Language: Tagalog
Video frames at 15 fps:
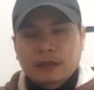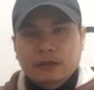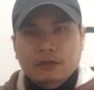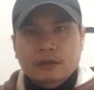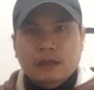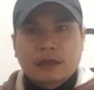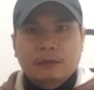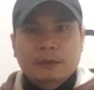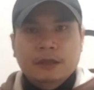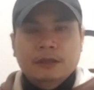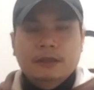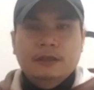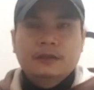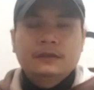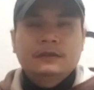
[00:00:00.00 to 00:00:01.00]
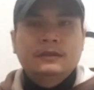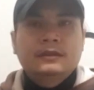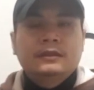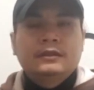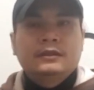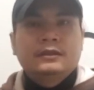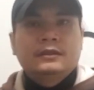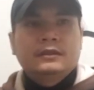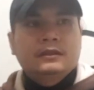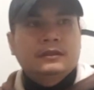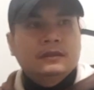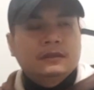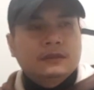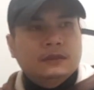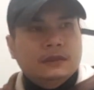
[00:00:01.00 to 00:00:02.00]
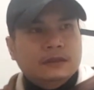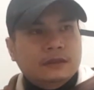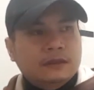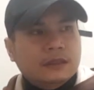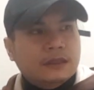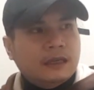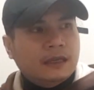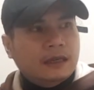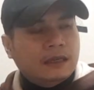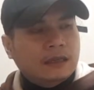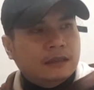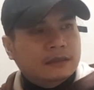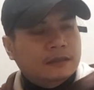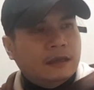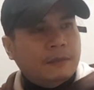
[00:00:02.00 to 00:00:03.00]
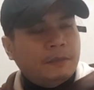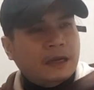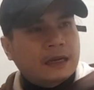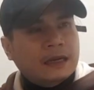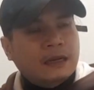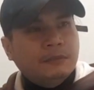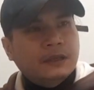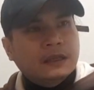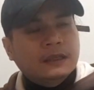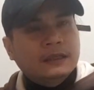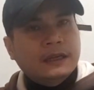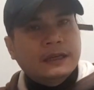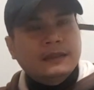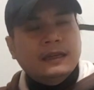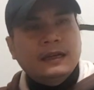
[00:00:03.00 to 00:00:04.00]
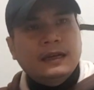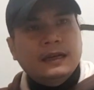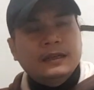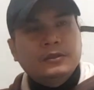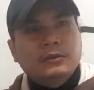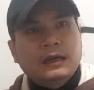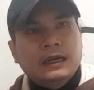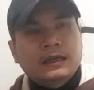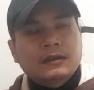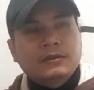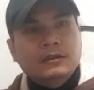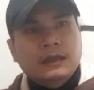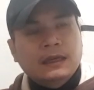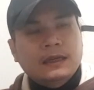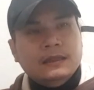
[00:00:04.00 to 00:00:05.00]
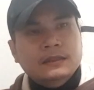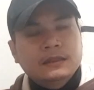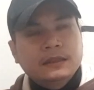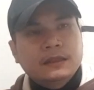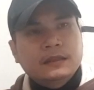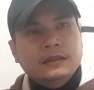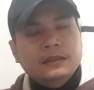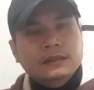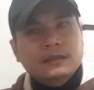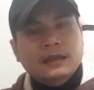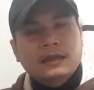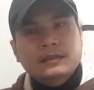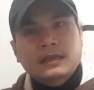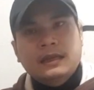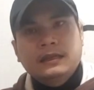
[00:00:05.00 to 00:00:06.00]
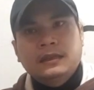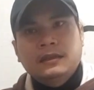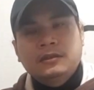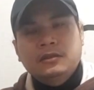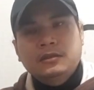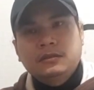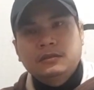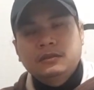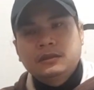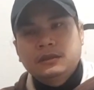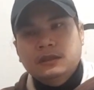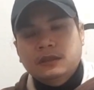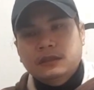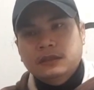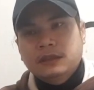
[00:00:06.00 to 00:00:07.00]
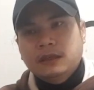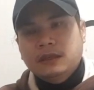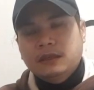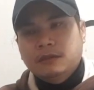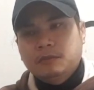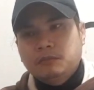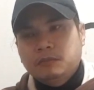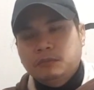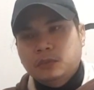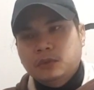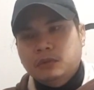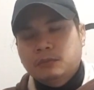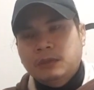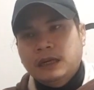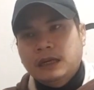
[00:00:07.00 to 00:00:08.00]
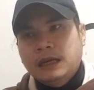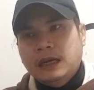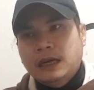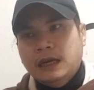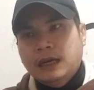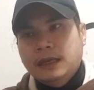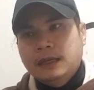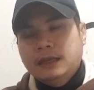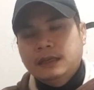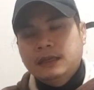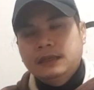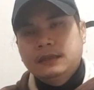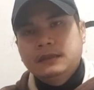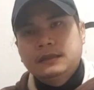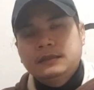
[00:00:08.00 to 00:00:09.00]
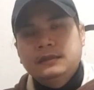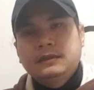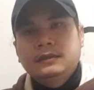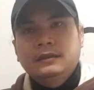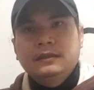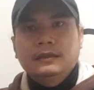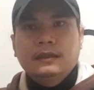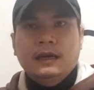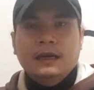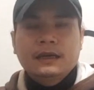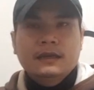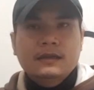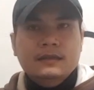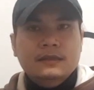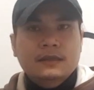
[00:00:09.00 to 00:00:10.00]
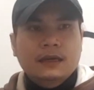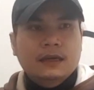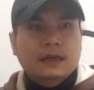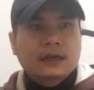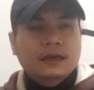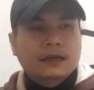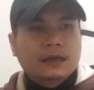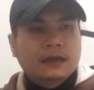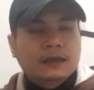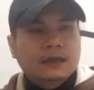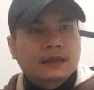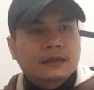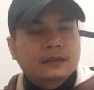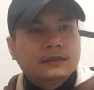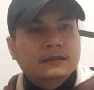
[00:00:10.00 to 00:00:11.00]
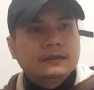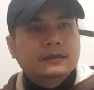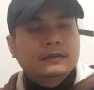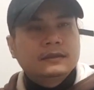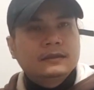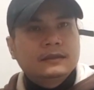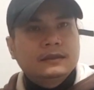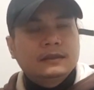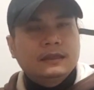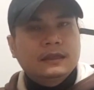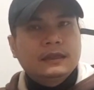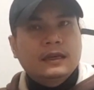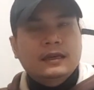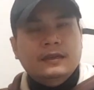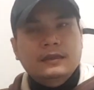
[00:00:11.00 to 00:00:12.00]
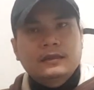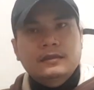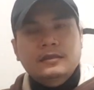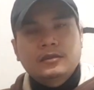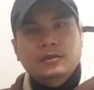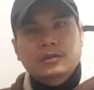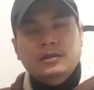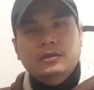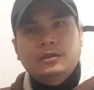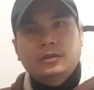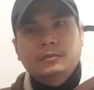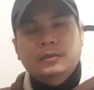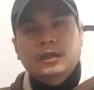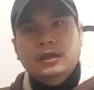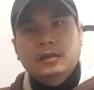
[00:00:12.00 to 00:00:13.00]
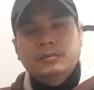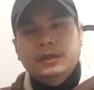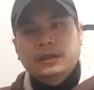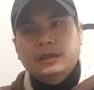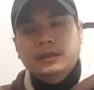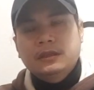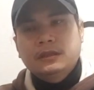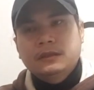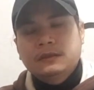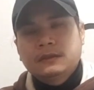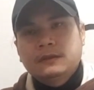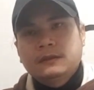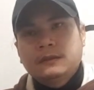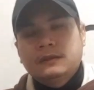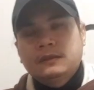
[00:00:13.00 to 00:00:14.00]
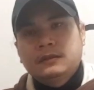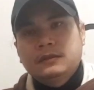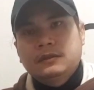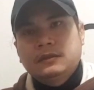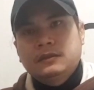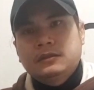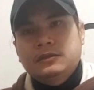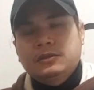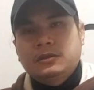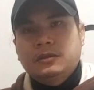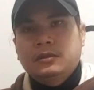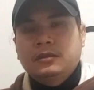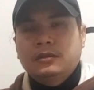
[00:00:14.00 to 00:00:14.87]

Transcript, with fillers: rito sa amin. At saka napakarami rin na itala ngayong araw na aksidente sa kalsada no. Kasi nga puro dahil sa nangyaring snowstorm kagabi. So